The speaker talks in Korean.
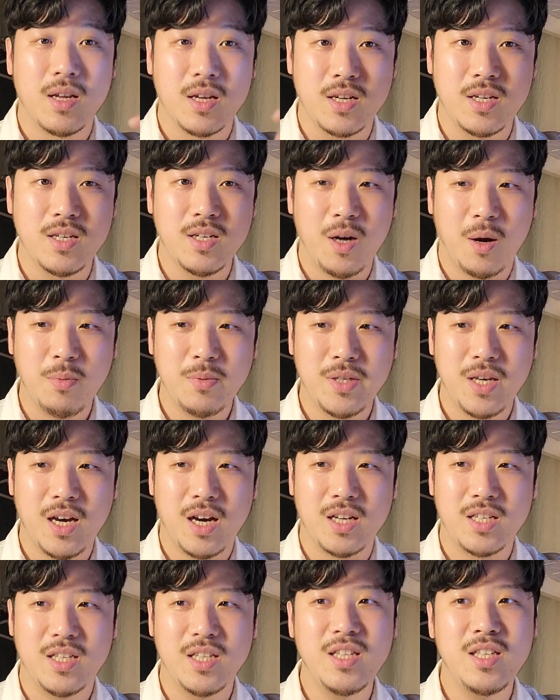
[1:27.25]
그
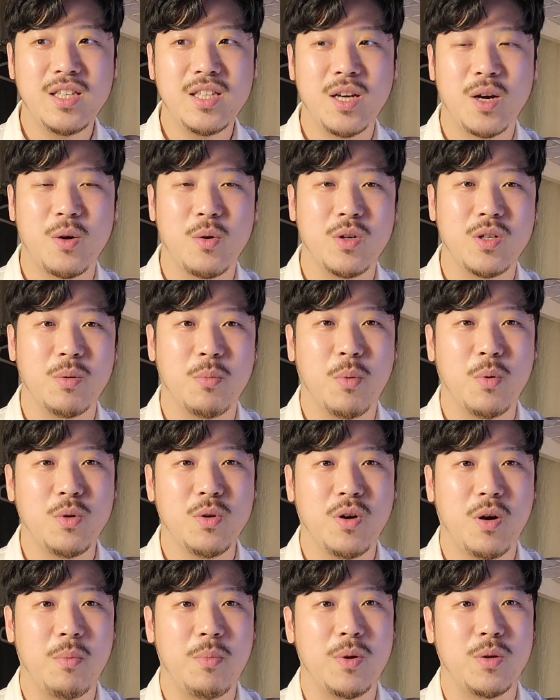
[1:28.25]
업체가 진짜로 이제
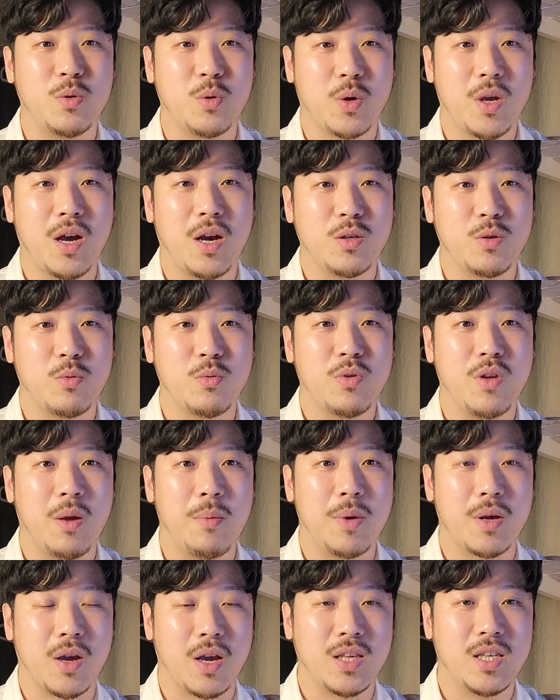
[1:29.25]
모든 커피를 좋게
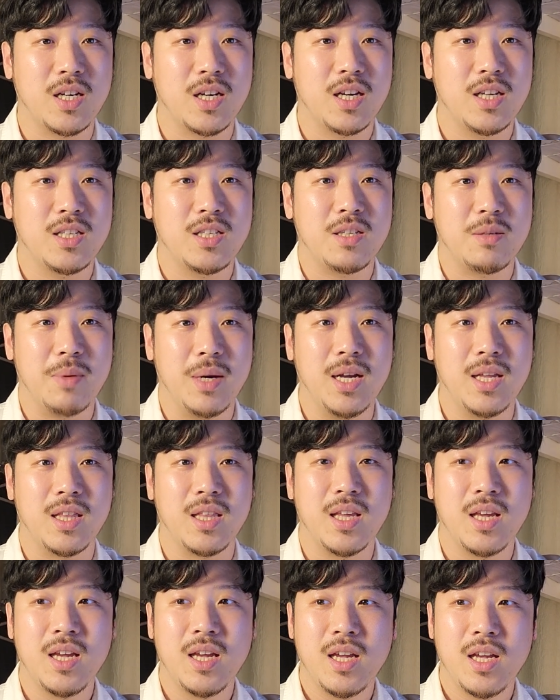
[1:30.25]
가져온다면 괜찮겠지만
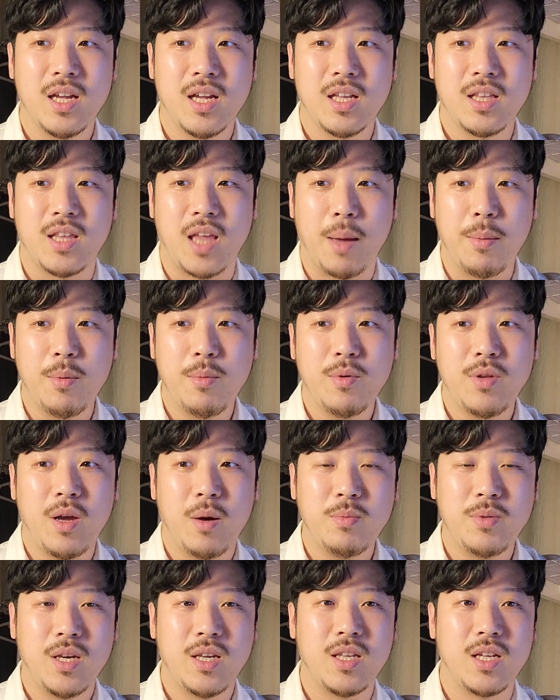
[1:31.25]
대부분의
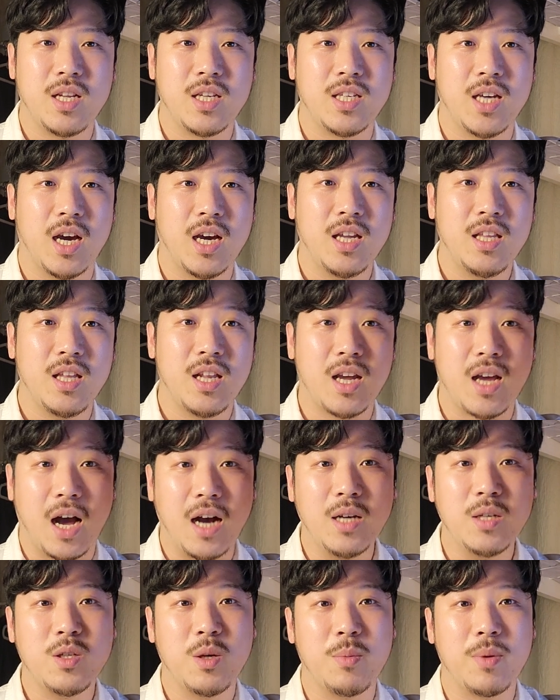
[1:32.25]
업체들이 자기들이
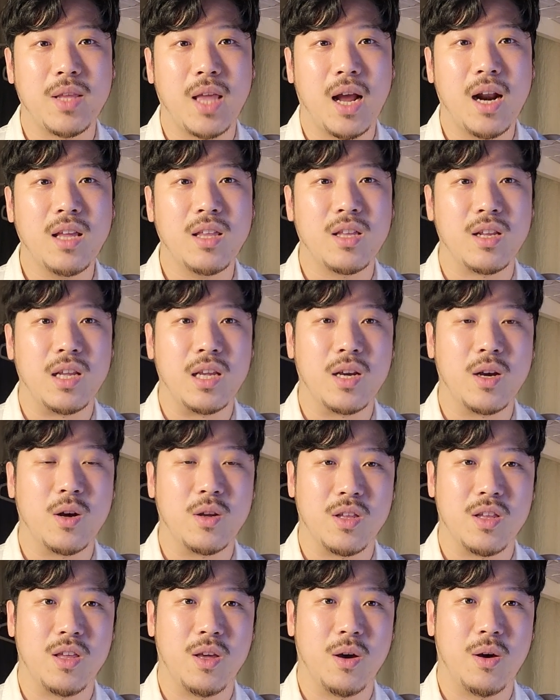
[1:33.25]
강점인 나라들이
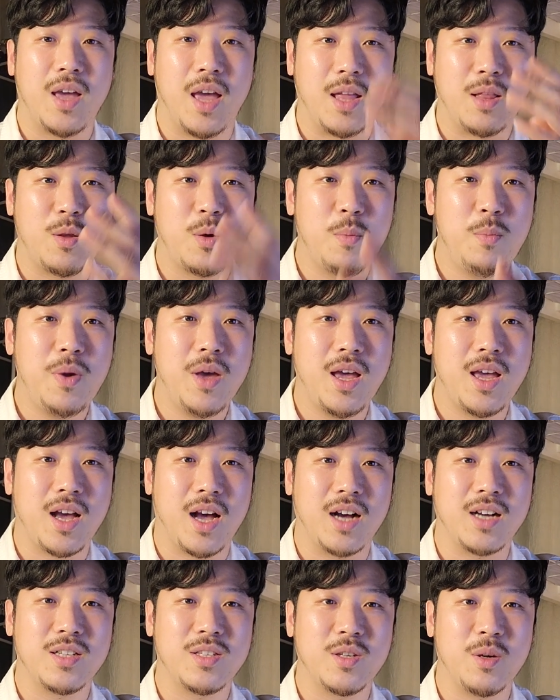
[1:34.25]
있거든요. 에티오피아의
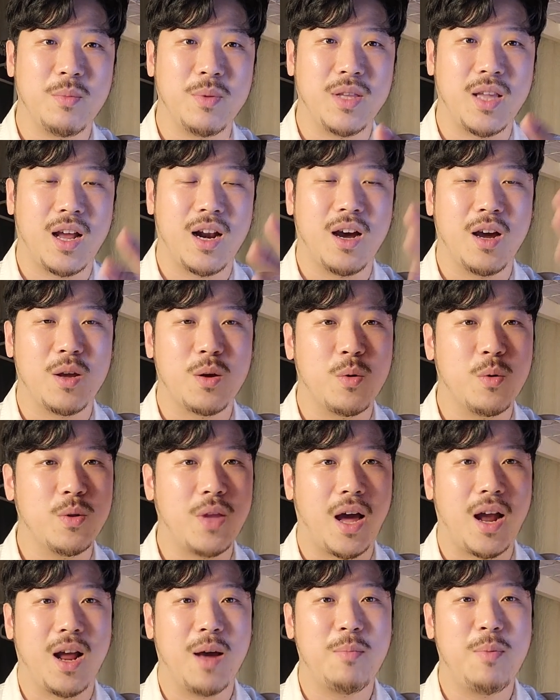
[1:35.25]
강점인 나라가 있고
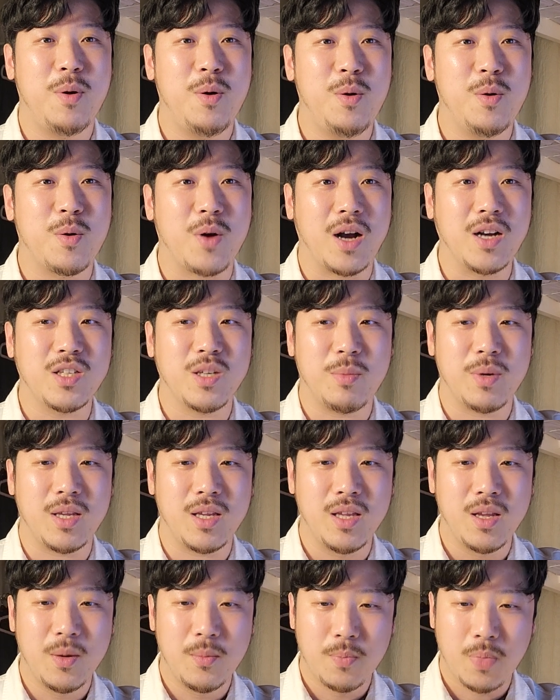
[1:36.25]
나라별로
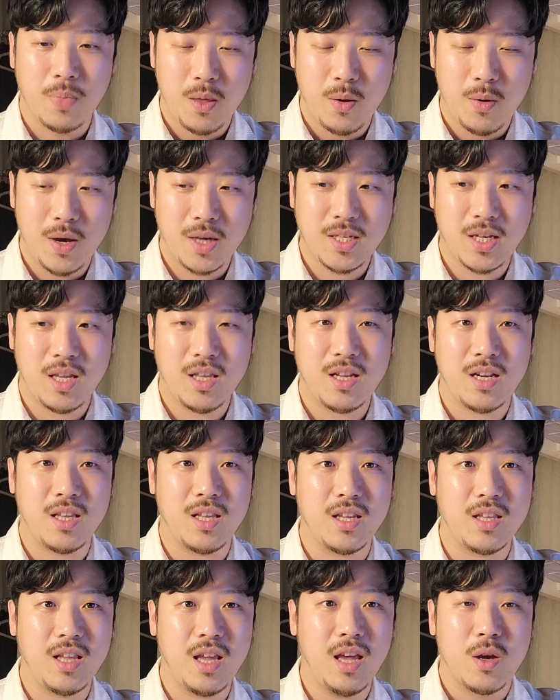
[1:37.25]
강점인 회사들이
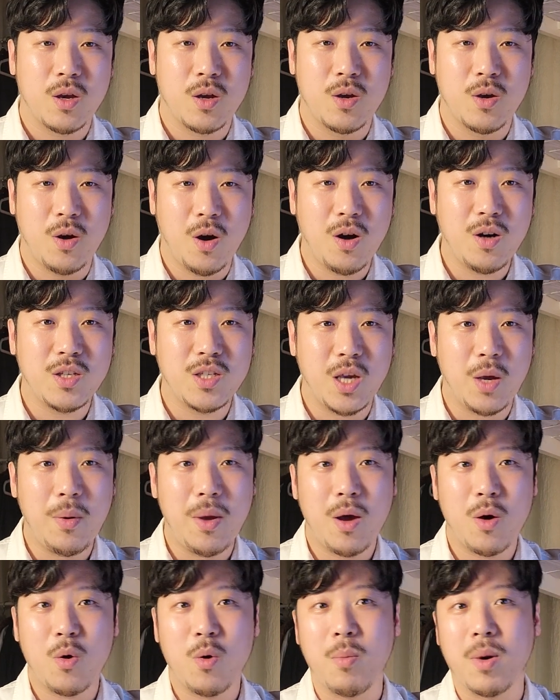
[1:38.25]
있는데 그거를
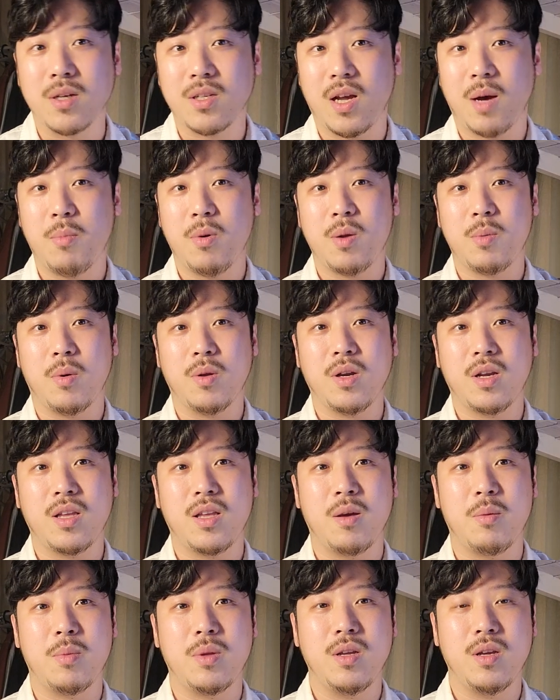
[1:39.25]
제외하고 막 사버리면 어떻게
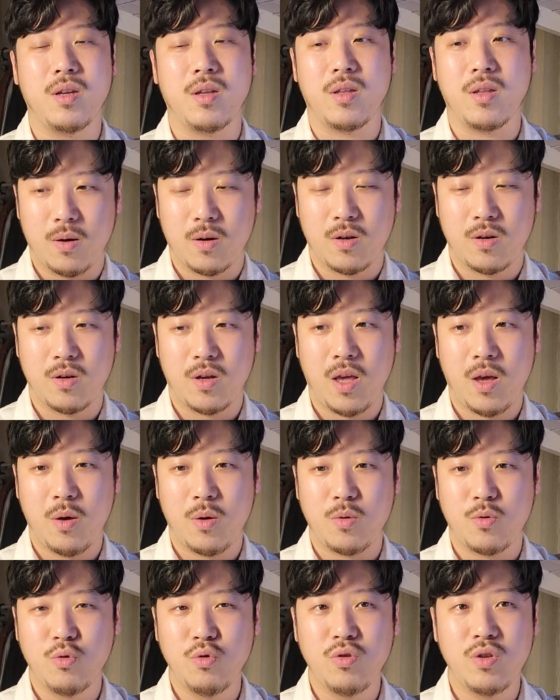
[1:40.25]
되냐면은 그게
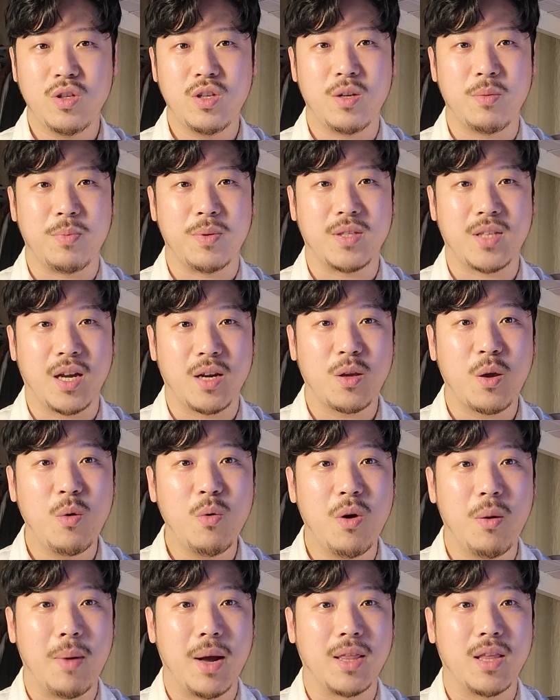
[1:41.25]
루트들이 비슷한
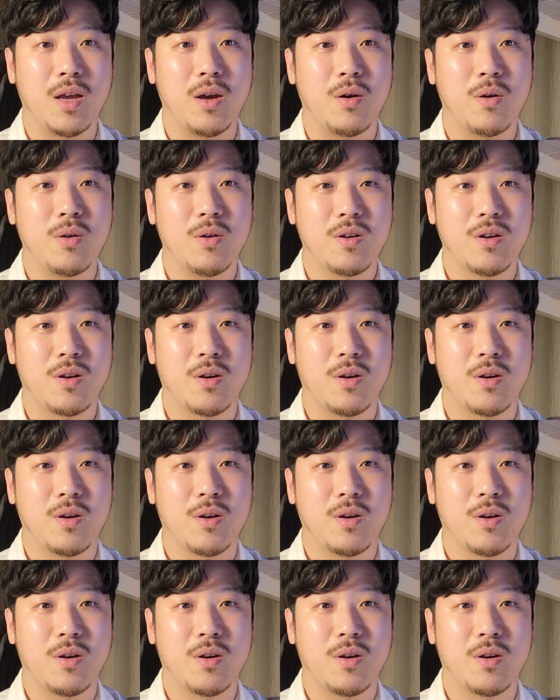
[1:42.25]
경우가 많아요.